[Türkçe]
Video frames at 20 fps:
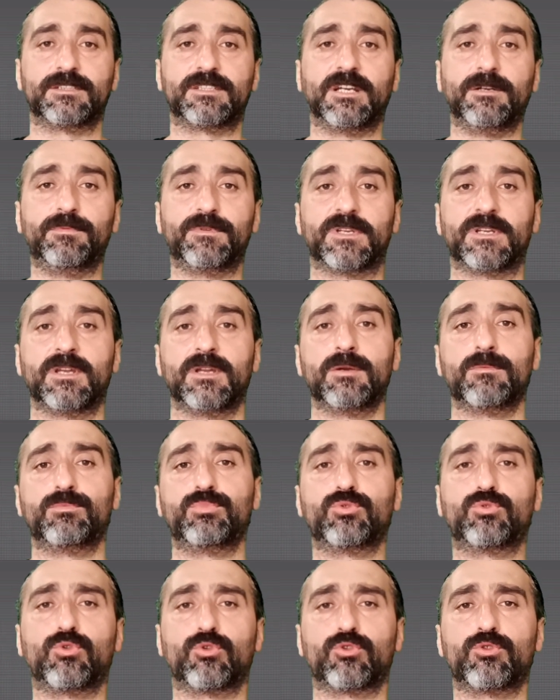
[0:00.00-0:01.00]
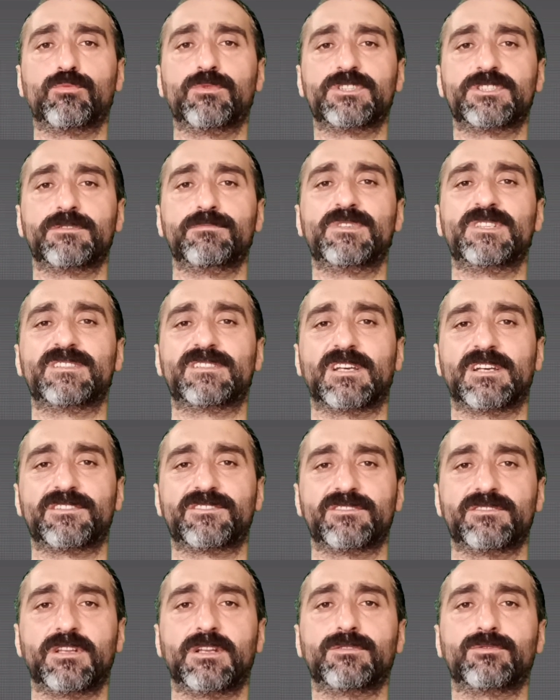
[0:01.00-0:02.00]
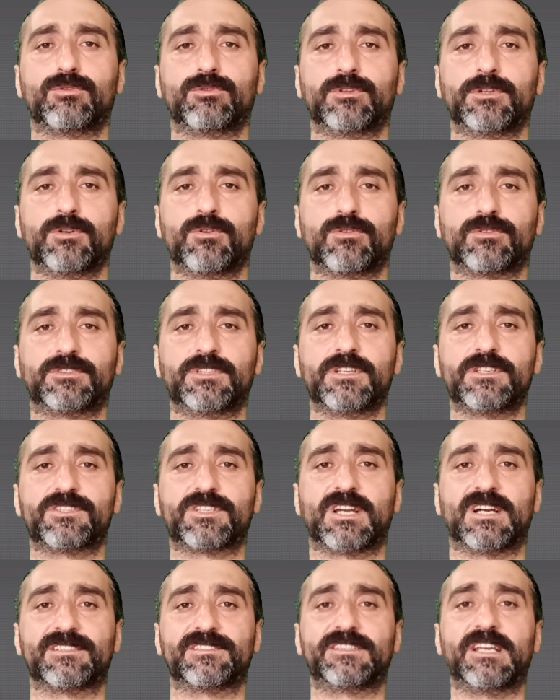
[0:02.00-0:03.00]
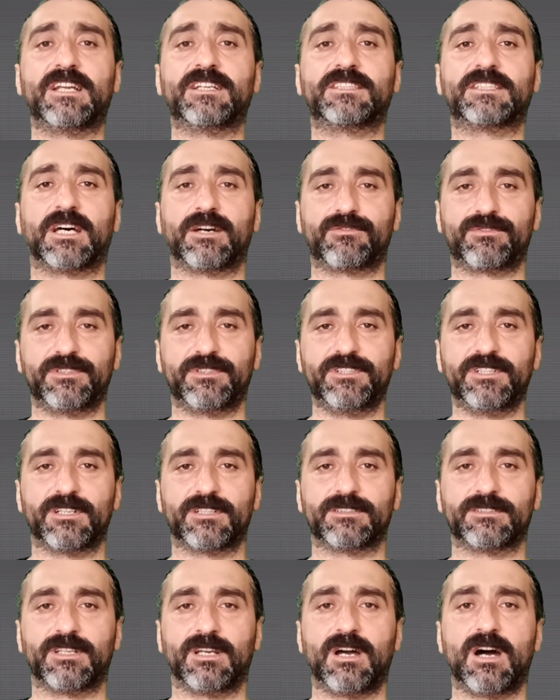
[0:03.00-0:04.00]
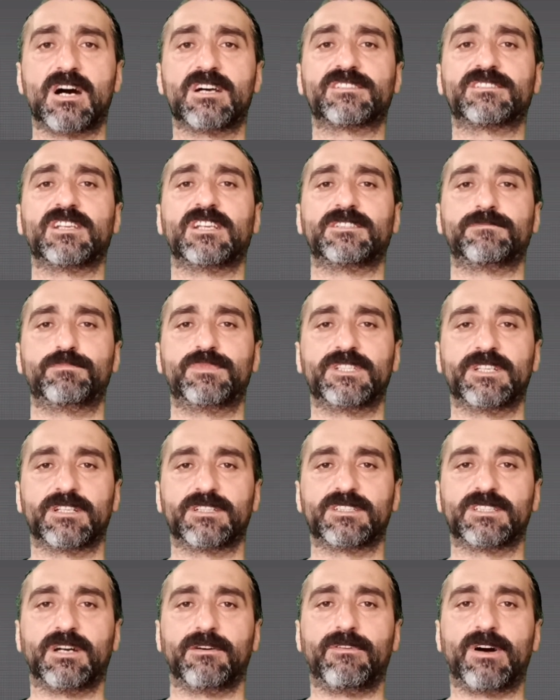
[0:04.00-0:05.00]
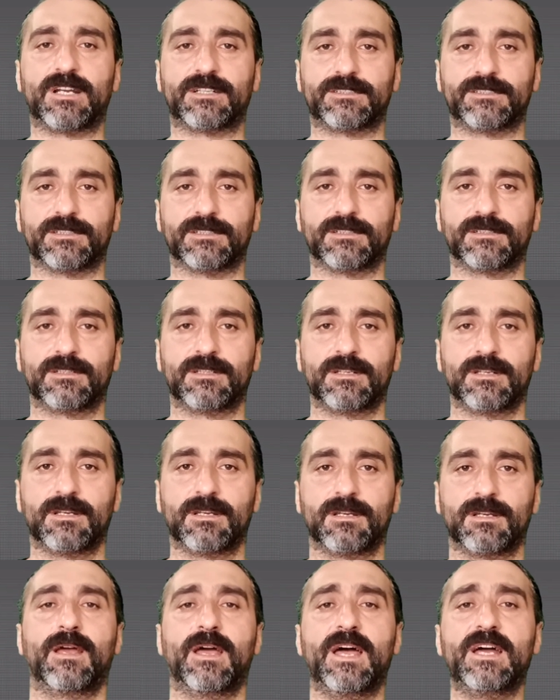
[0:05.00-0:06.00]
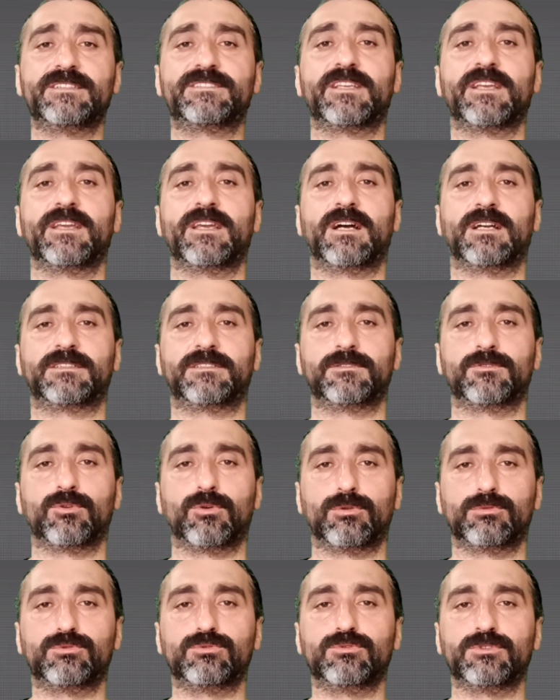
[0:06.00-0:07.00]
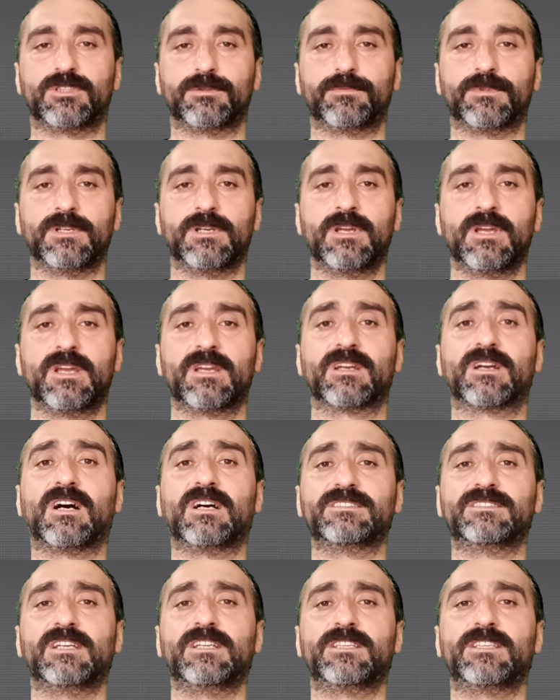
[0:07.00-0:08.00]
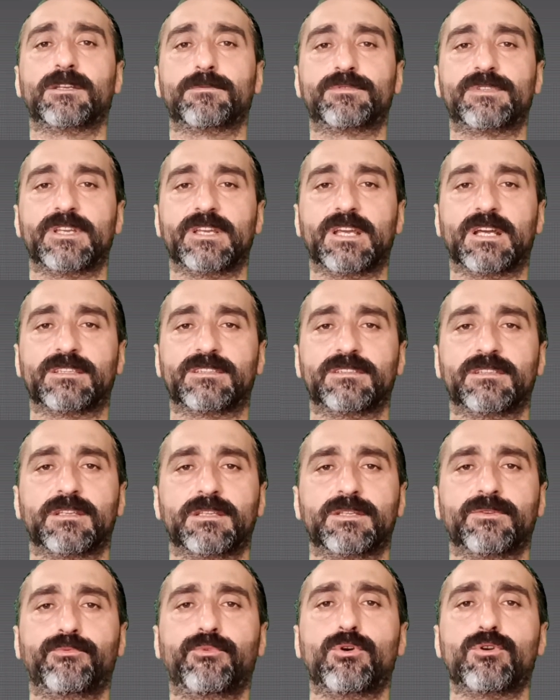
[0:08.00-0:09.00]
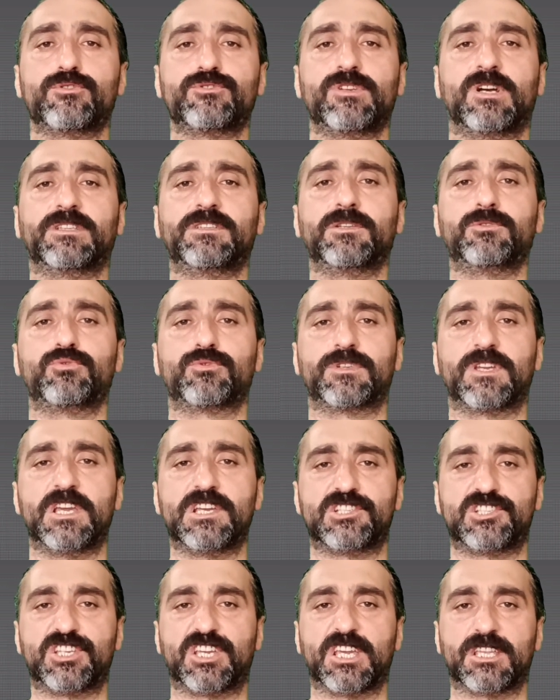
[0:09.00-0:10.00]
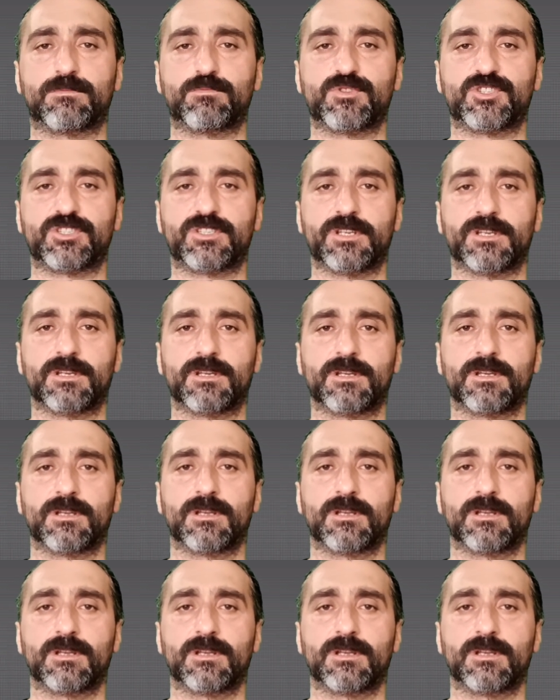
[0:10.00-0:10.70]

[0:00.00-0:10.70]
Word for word: Tabi bu korumacı mizacından dolayı ortaya çıkan sert tavrının yanında hassas bir yanı da vardı. Her seyahatinde olduğu gibi Gaziantep seyahatinde de Fox Atatürk'e eşlik etmişti.